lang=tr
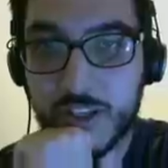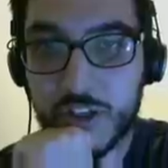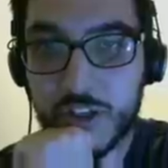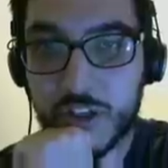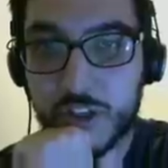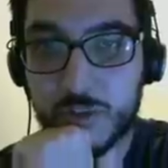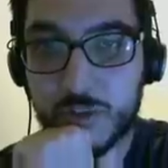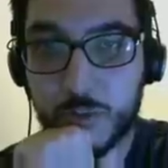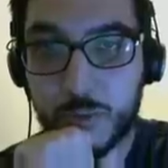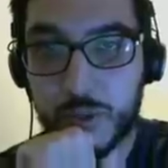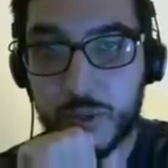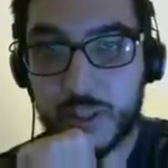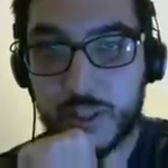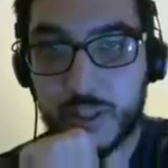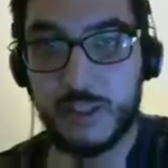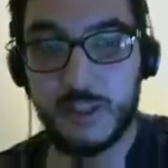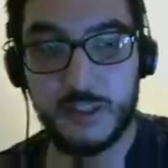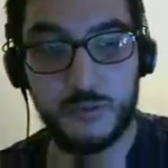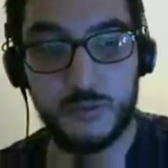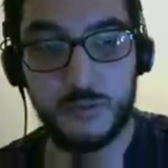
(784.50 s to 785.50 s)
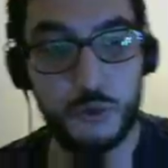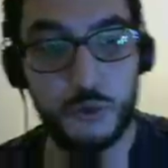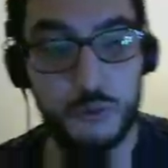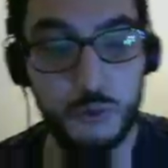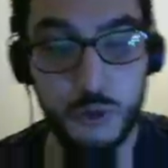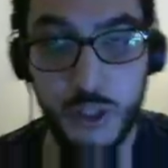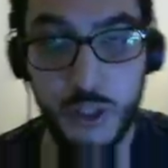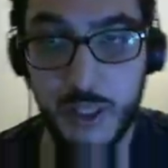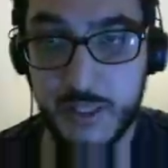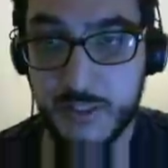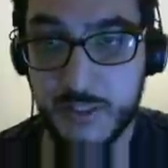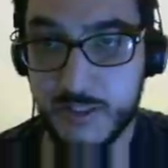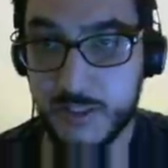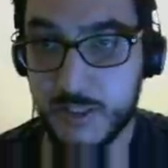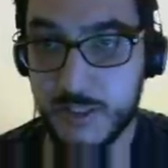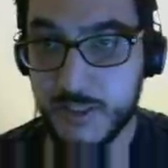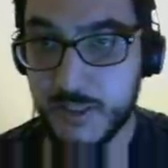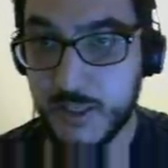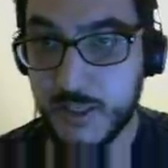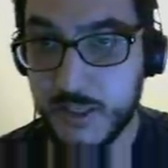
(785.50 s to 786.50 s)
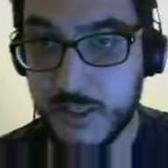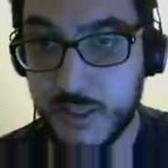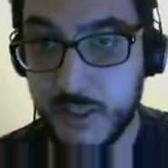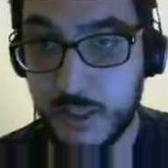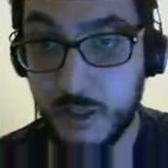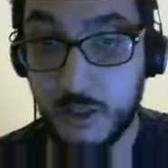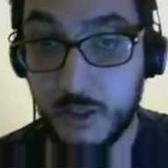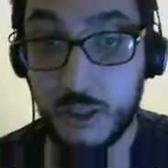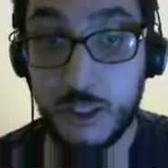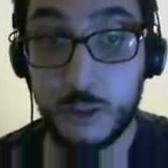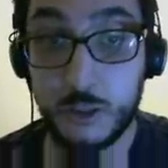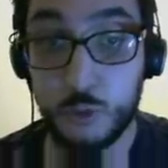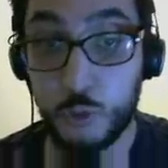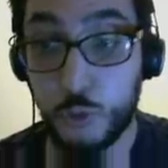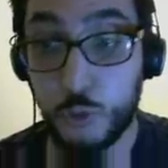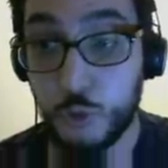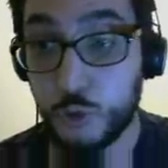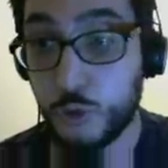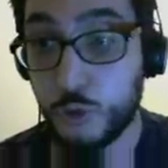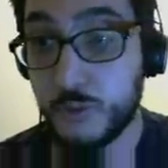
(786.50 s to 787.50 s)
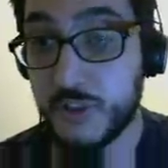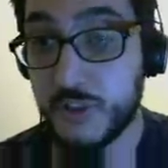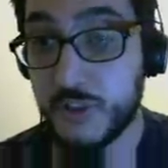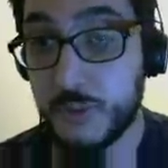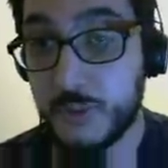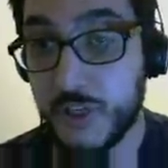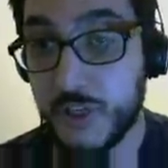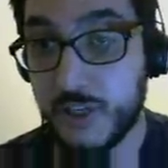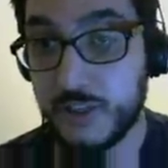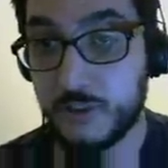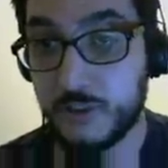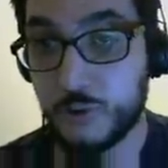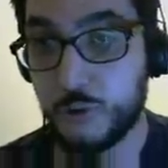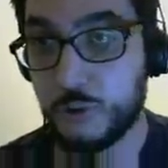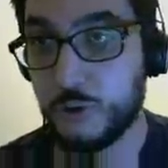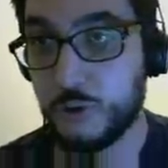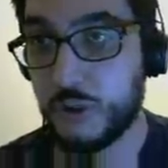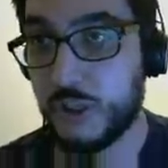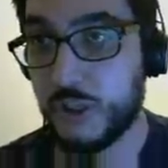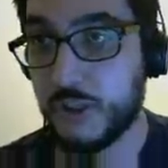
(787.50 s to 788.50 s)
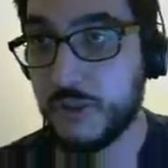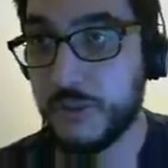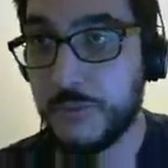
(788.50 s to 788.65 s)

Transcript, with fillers: hiç girmemek lazımmış. Burada ekstra alsarsan aa Guinso bitirip geldi koridora.